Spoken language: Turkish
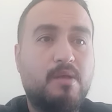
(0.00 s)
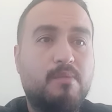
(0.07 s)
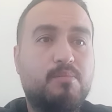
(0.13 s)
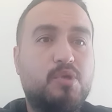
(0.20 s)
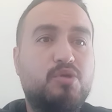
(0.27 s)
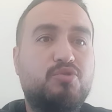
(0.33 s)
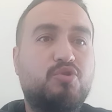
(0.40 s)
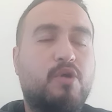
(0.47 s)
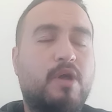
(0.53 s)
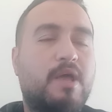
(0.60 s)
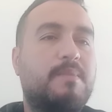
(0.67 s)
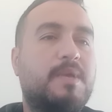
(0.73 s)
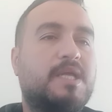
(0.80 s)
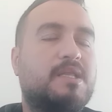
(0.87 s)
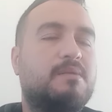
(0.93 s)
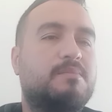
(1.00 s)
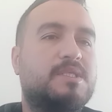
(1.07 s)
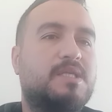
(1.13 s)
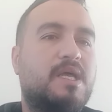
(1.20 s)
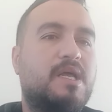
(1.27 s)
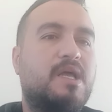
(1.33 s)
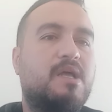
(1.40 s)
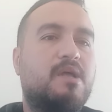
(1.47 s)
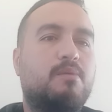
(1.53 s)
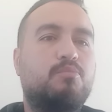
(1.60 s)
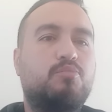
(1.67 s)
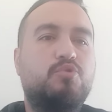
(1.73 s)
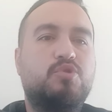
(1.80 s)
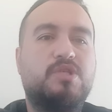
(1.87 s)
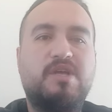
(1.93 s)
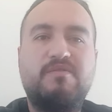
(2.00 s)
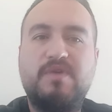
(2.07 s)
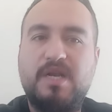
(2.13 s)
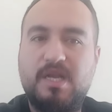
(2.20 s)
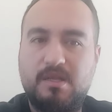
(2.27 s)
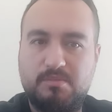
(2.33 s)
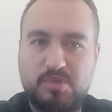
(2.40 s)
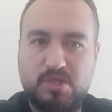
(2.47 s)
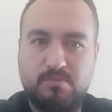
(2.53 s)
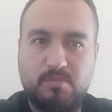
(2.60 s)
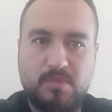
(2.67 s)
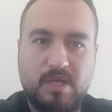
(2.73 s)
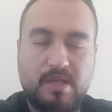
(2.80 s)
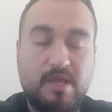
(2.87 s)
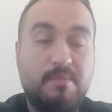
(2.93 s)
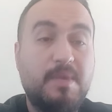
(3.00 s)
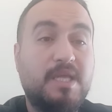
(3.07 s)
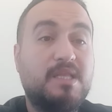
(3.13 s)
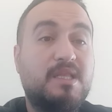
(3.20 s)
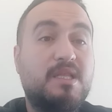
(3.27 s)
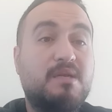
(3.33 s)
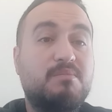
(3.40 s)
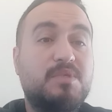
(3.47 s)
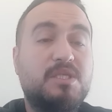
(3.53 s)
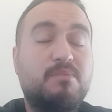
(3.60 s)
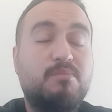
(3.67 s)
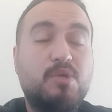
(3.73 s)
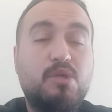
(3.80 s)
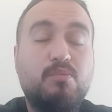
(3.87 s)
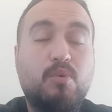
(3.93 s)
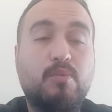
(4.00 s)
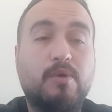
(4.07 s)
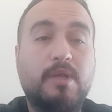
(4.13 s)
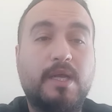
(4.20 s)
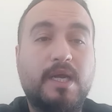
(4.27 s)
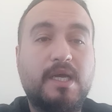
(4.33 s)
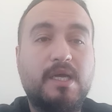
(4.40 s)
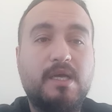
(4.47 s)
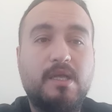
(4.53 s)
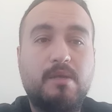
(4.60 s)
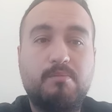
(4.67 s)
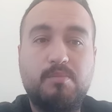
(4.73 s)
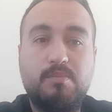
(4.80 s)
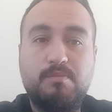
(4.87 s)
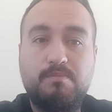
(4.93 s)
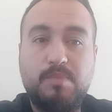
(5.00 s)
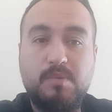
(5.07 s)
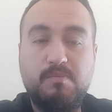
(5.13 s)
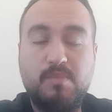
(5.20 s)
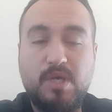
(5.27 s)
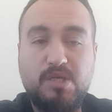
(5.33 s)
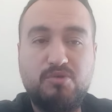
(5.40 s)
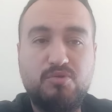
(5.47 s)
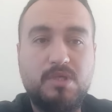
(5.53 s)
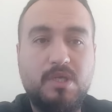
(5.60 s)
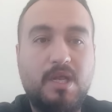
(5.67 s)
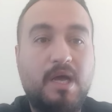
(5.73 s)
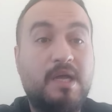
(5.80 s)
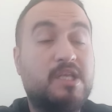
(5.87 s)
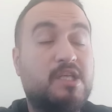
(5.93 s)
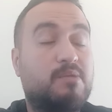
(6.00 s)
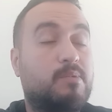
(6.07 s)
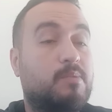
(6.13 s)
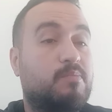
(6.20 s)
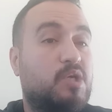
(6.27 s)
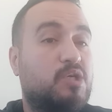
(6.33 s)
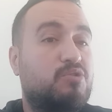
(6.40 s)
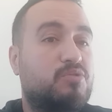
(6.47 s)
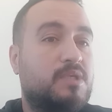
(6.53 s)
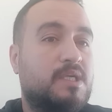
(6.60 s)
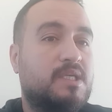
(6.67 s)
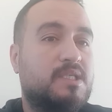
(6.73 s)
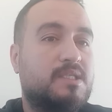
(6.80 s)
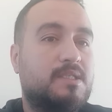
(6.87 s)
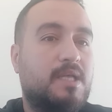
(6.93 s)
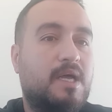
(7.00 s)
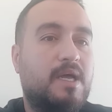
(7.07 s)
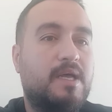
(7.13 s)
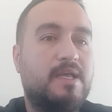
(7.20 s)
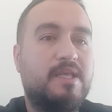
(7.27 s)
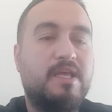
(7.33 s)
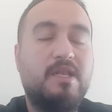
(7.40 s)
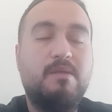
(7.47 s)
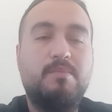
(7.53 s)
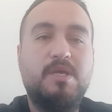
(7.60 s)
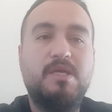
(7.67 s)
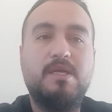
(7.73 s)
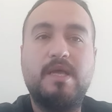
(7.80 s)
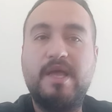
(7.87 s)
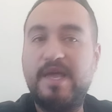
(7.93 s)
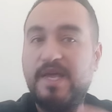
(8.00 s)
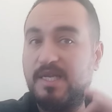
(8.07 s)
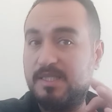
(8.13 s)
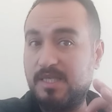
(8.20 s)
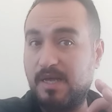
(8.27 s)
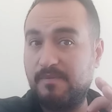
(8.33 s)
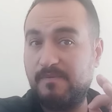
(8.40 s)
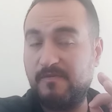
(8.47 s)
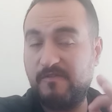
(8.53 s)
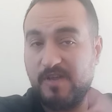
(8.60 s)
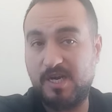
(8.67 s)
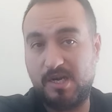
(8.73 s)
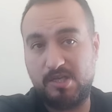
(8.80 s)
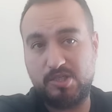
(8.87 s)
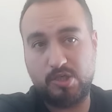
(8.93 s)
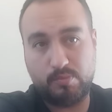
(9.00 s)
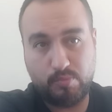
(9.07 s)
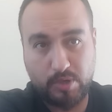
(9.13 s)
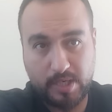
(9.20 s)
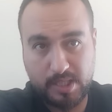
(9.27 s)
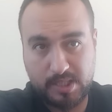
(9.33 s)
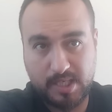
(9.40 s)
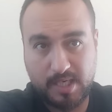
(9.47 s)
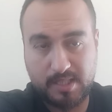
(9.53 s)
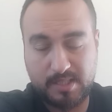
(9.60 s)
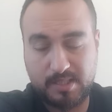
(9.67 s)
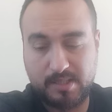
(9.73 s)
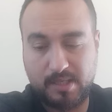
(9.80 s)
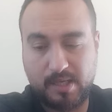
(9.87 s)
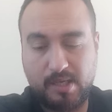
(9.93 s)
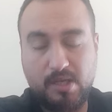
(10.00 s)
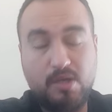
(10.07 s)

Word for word: Birçok emeklimize müjdeyi verelim şimdiden. Emeklilerimize minimum olarak 1500 ila 2500 arasında yeni bir ek zam verilecek bu ay içerisinde.